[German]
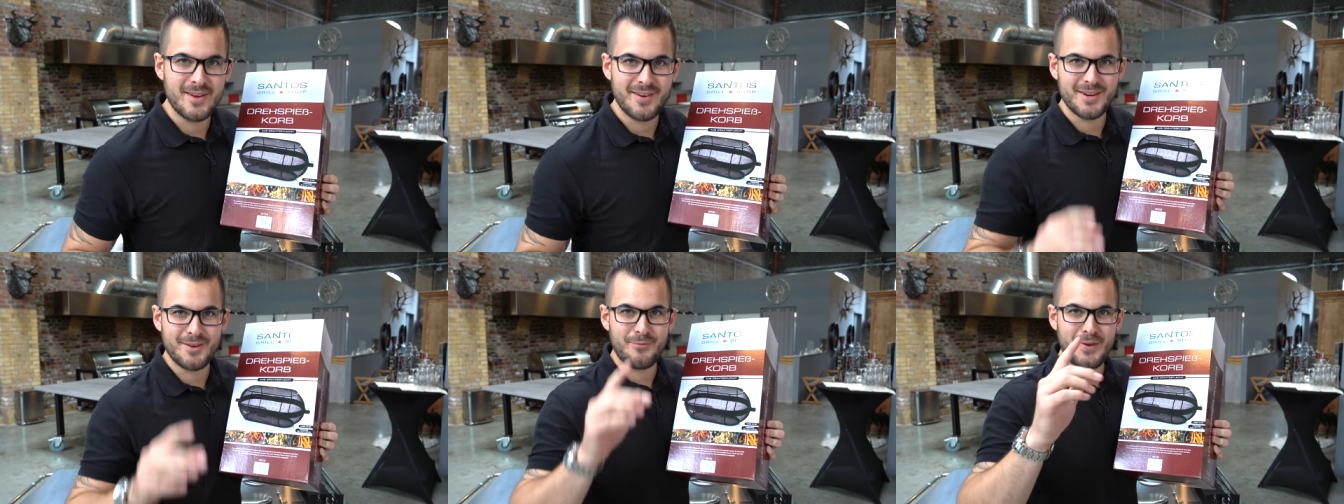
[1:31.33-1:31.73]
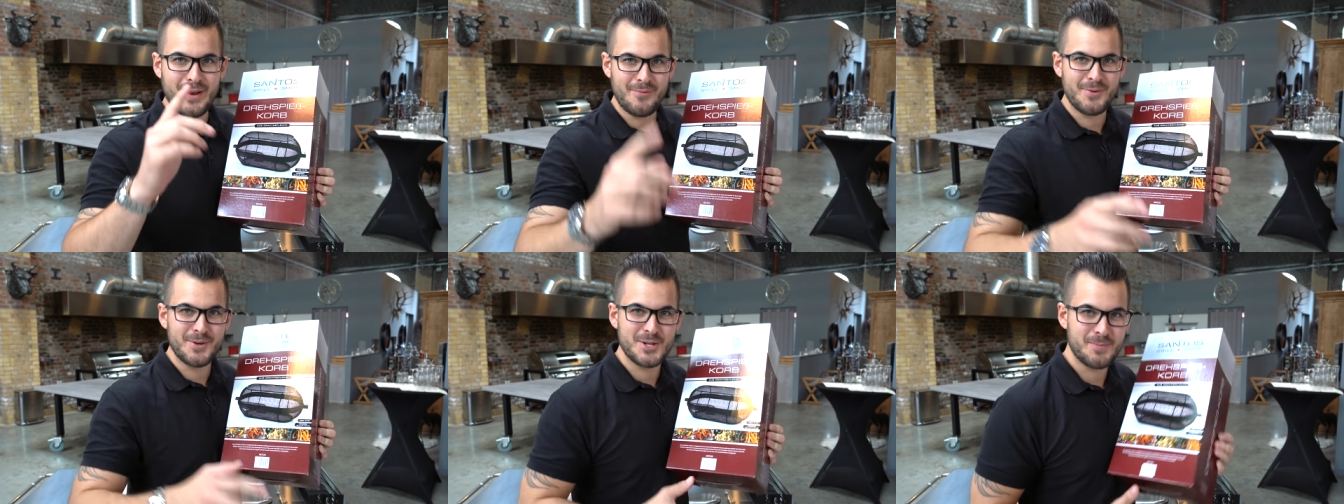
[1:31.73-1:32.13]
Ihr werdet
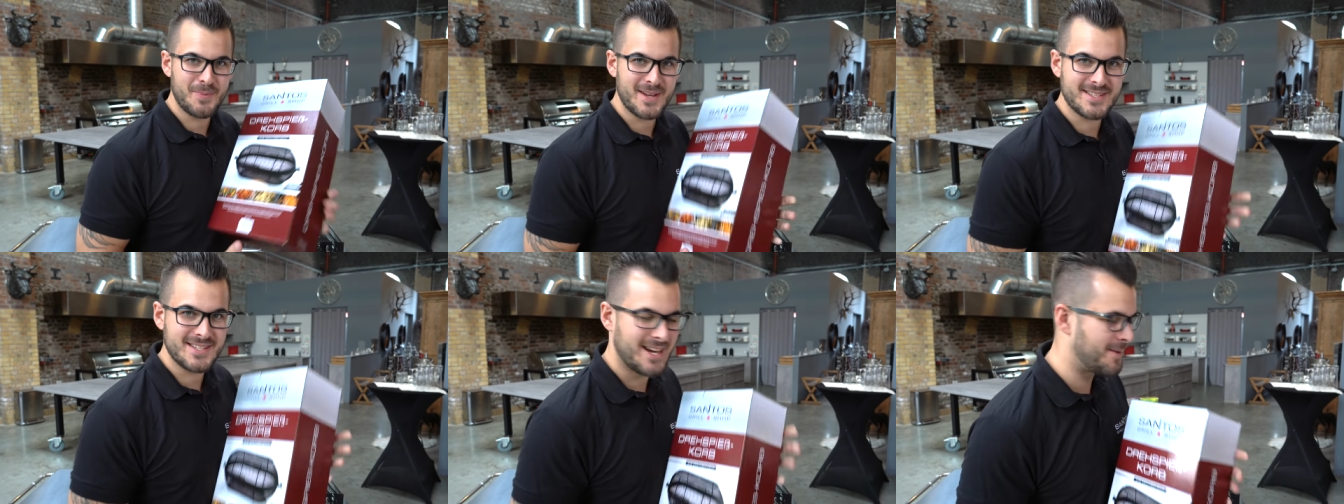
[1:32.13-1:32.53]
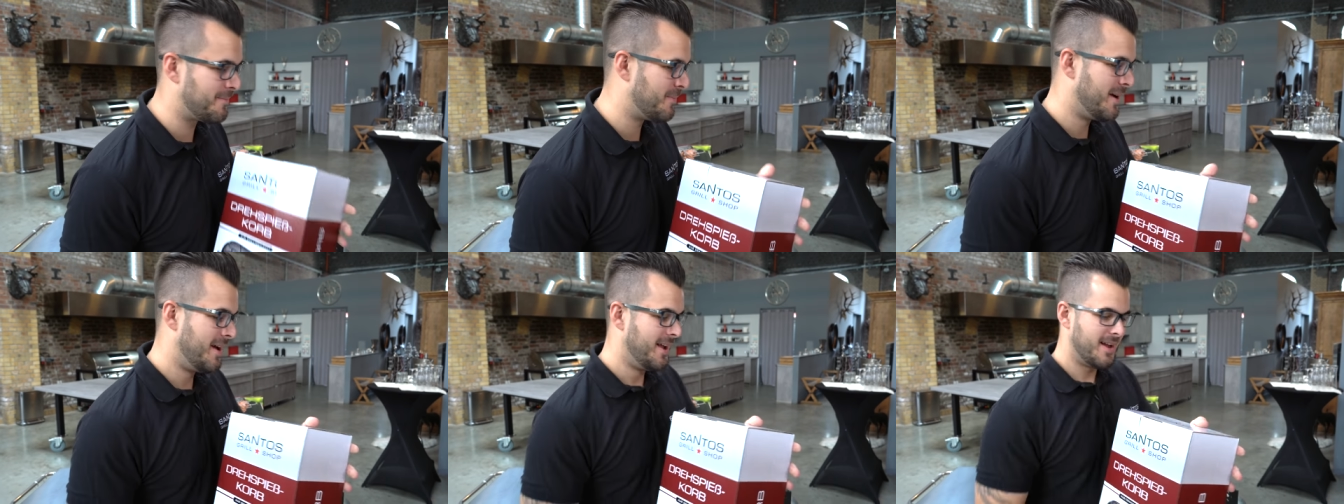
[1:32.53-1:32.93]
viel, viel Spaß
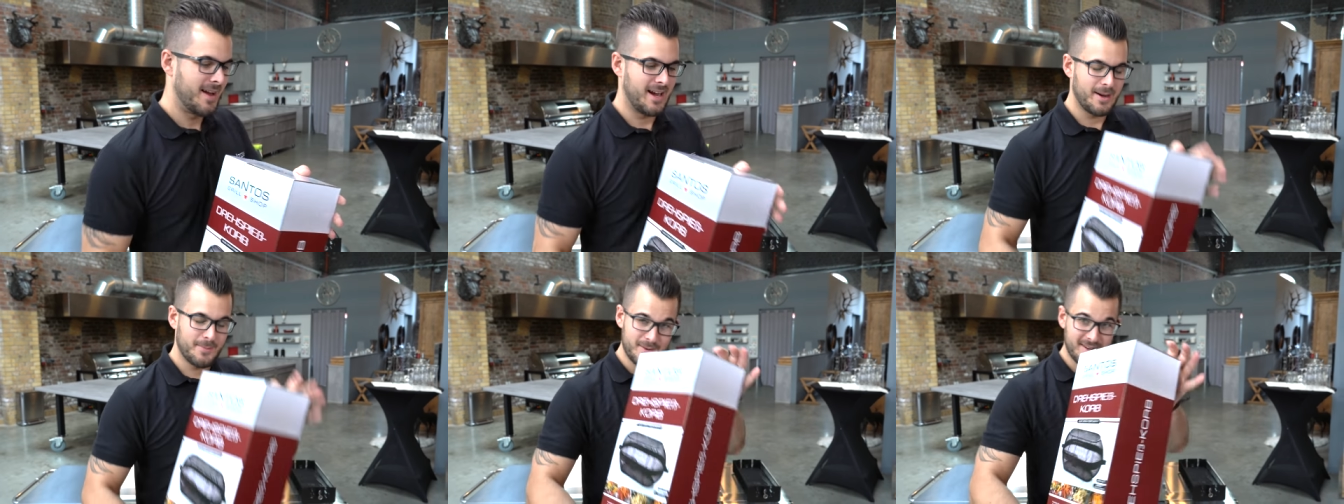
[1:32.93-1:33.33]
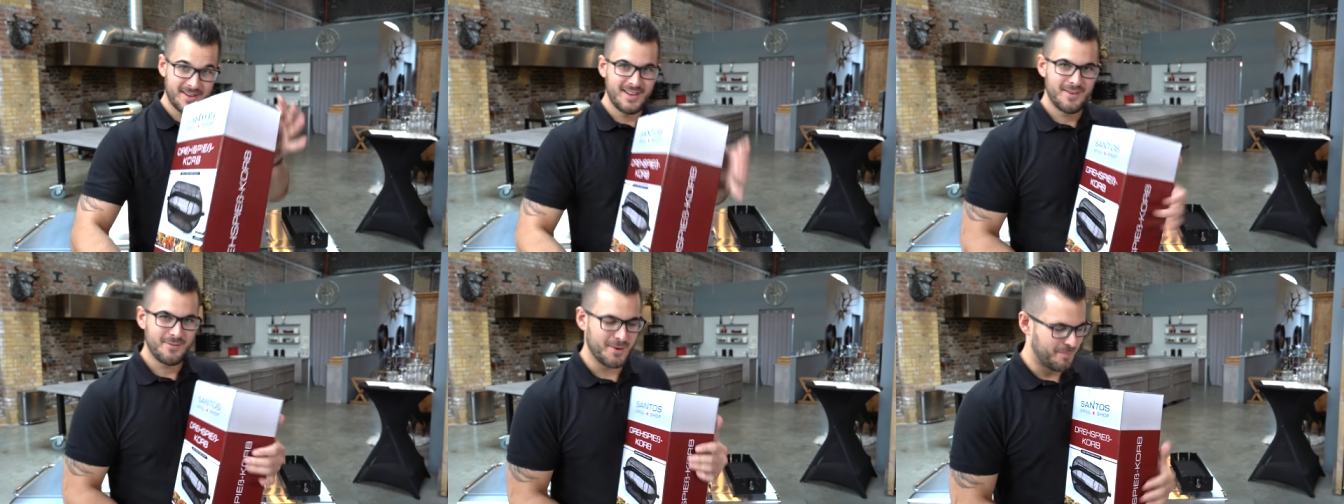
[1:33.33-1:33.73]
haben. Aber
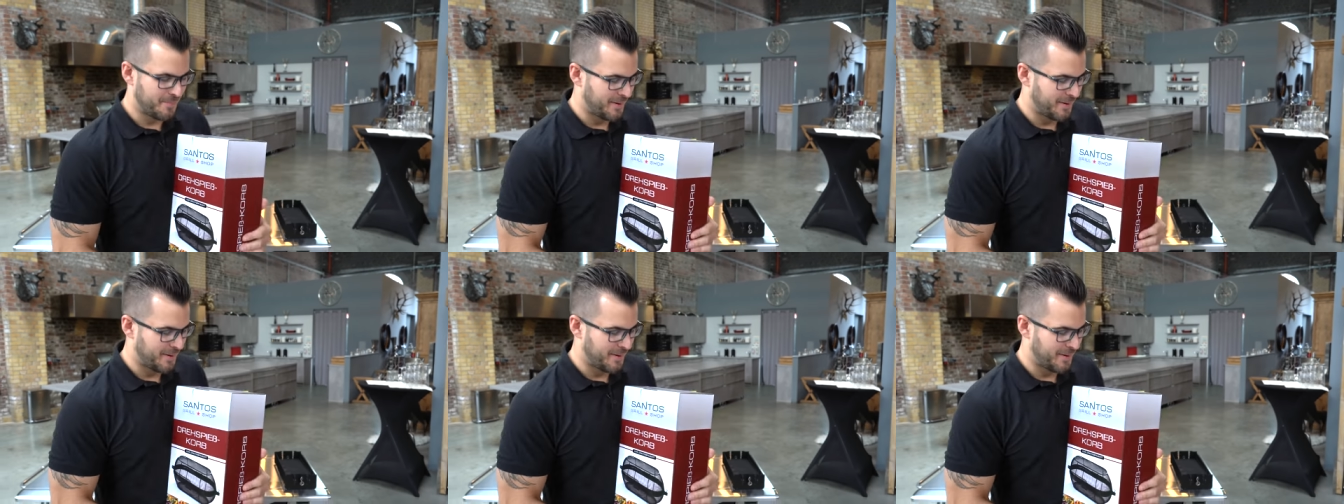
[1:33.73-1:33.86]
wir